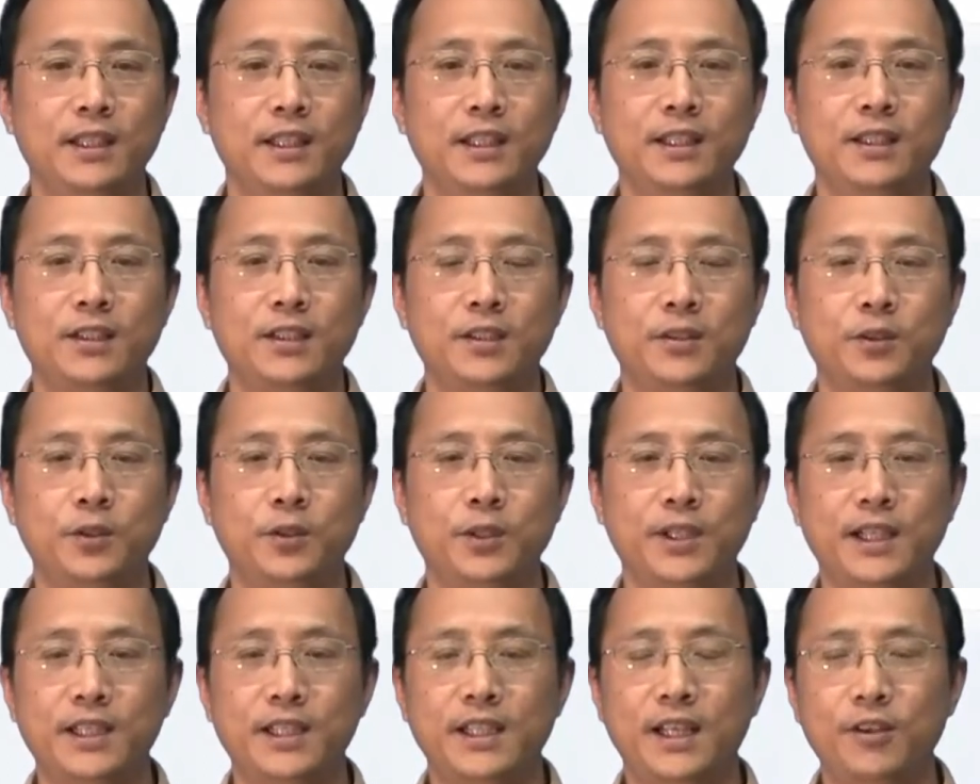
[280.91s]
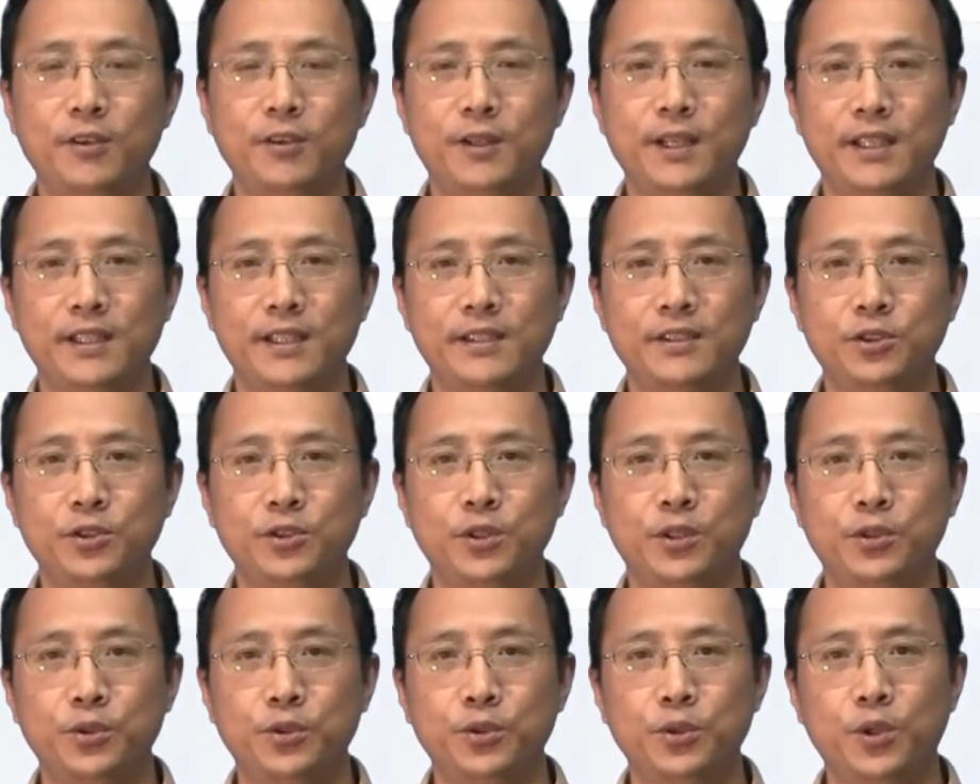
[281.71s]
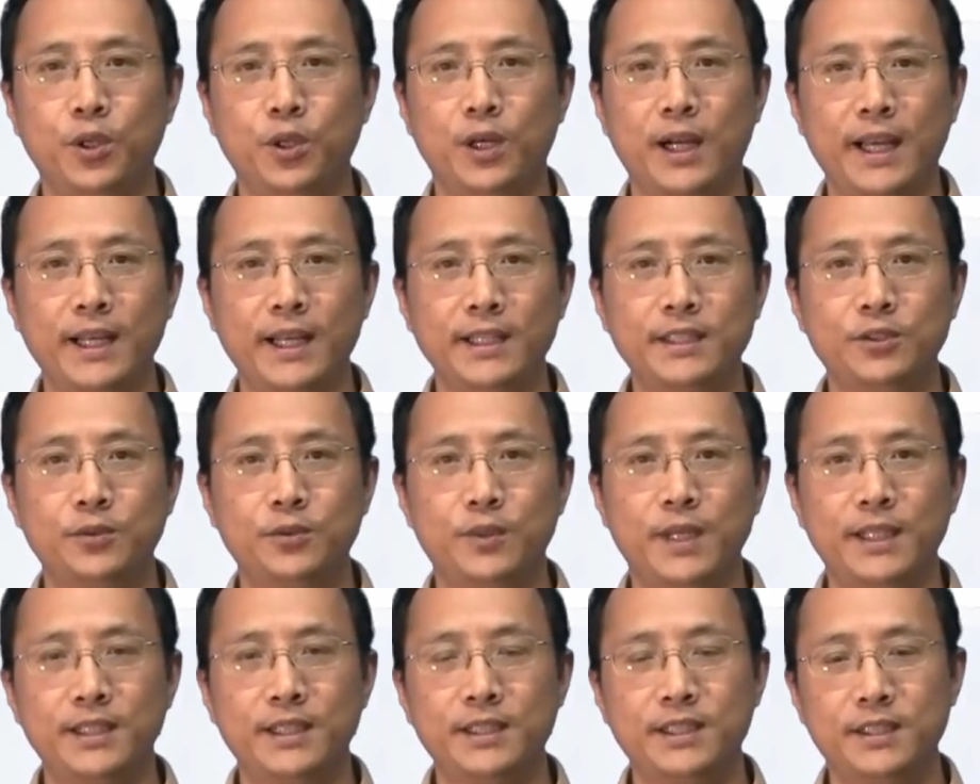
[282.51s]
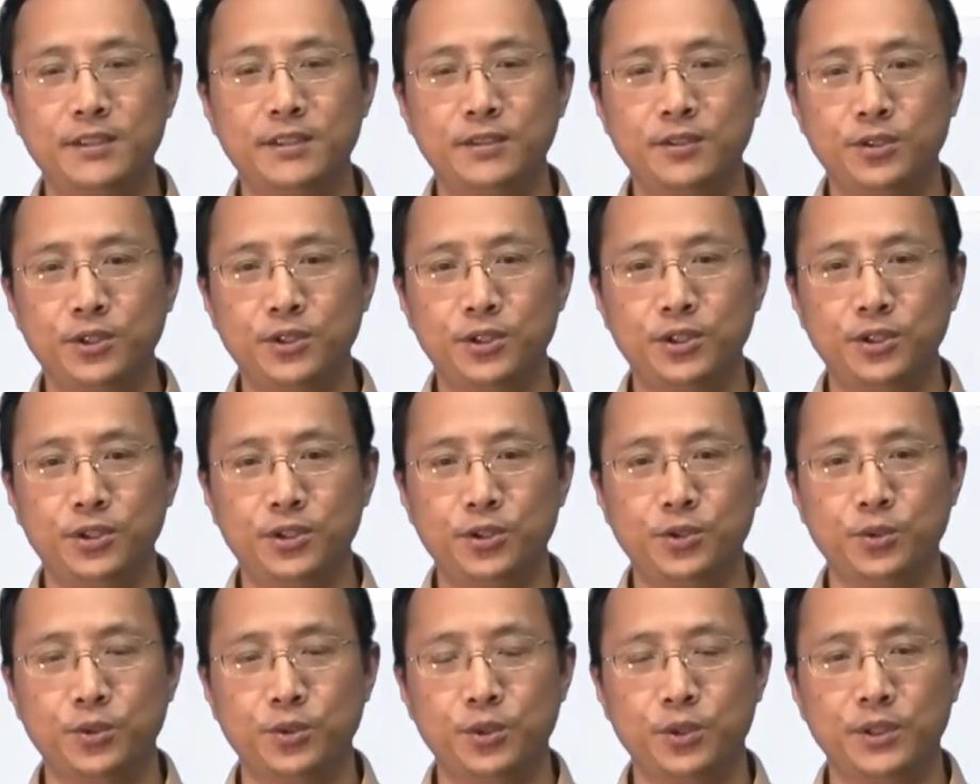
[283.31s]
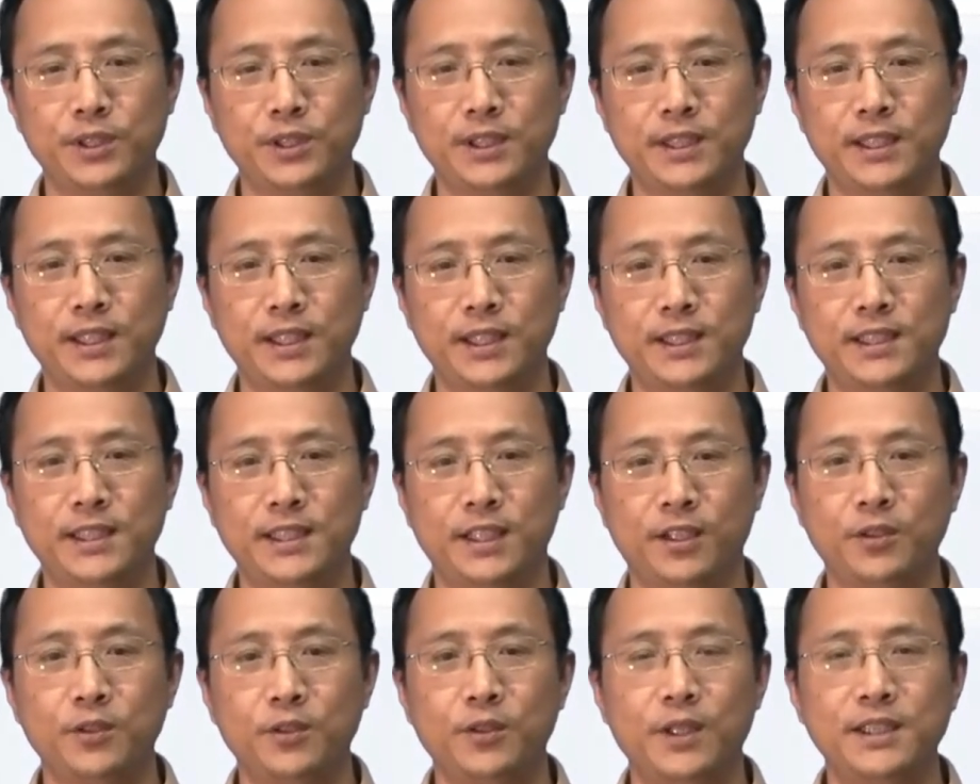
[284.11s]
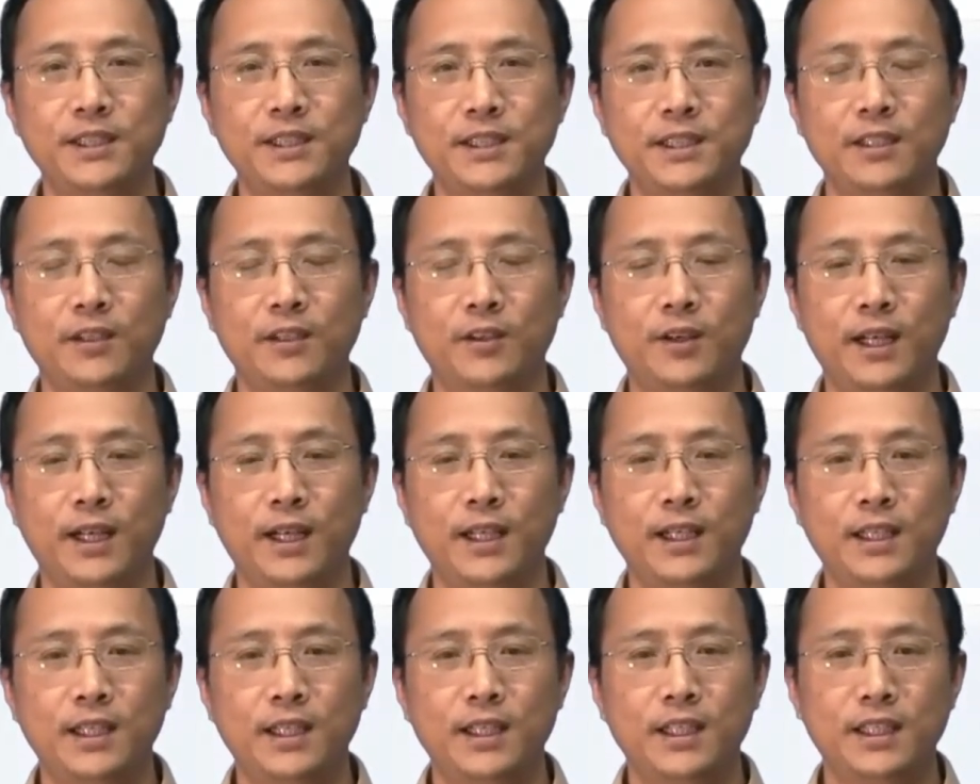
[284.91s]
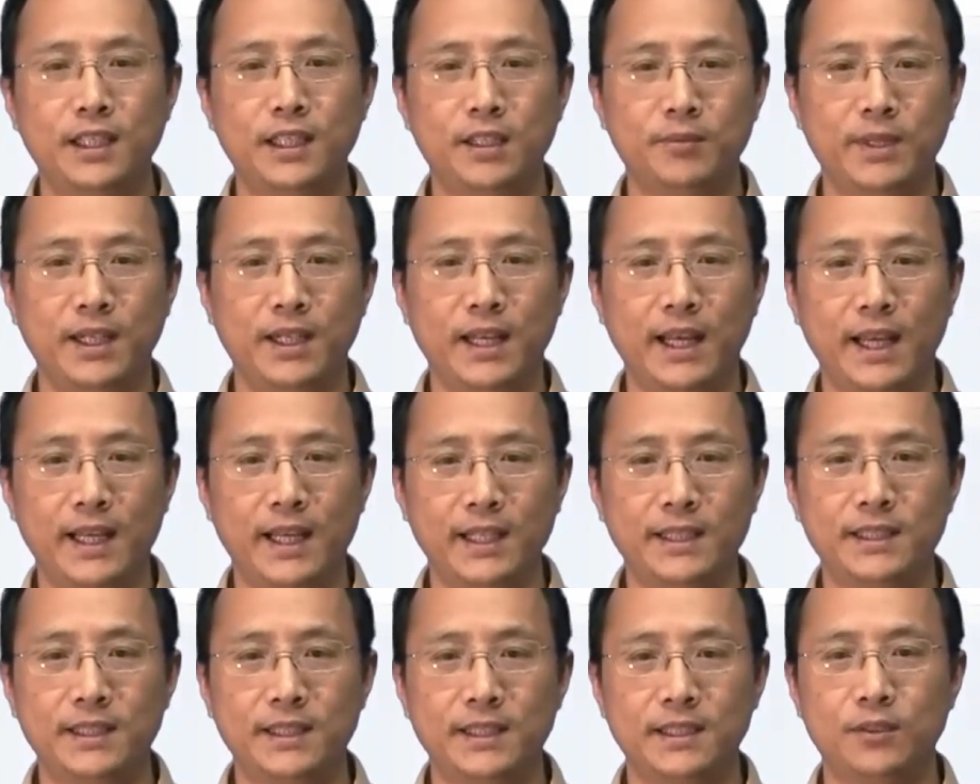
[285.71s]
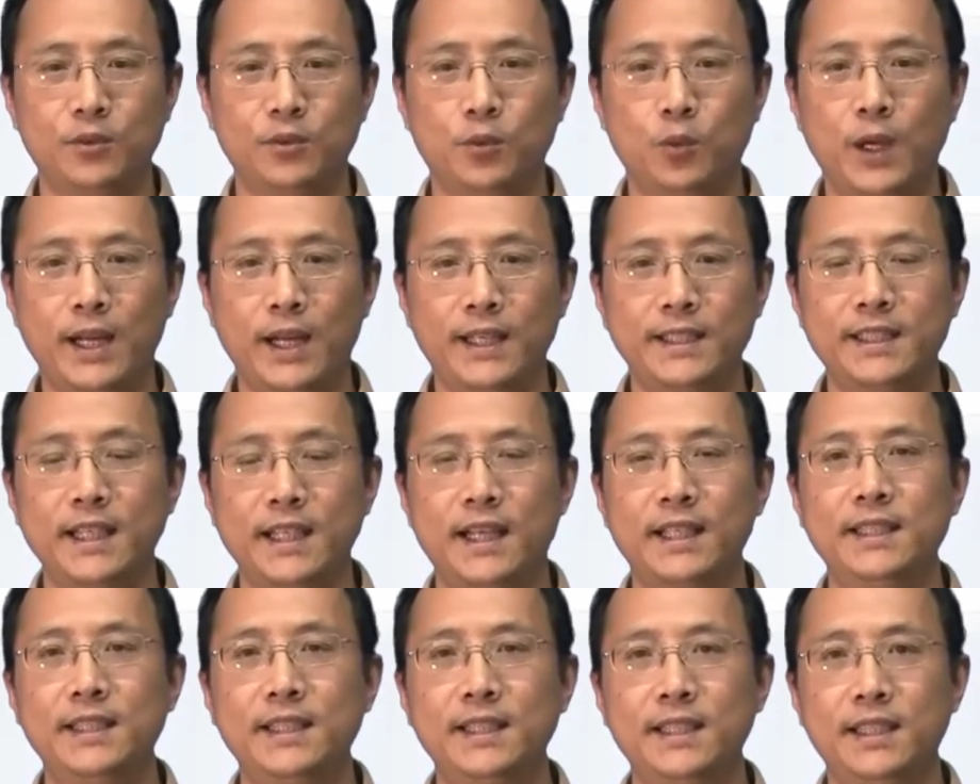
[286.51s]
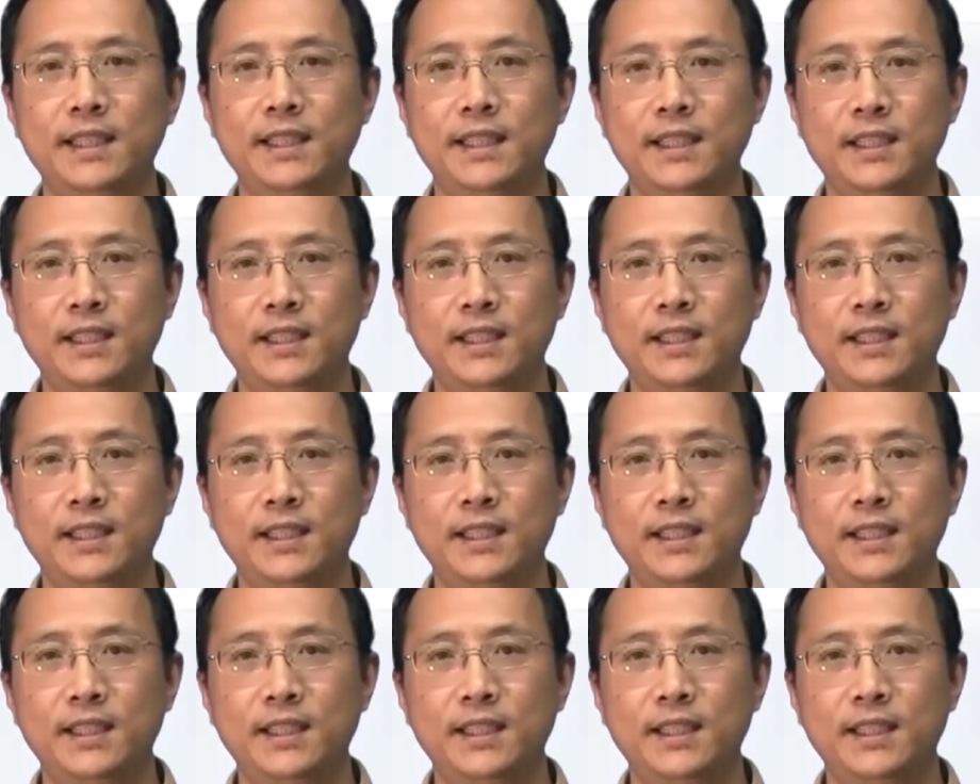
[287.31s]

那归纳条款也是说，如果 xy 是属于这个小于关系的话，那么 xy 加一。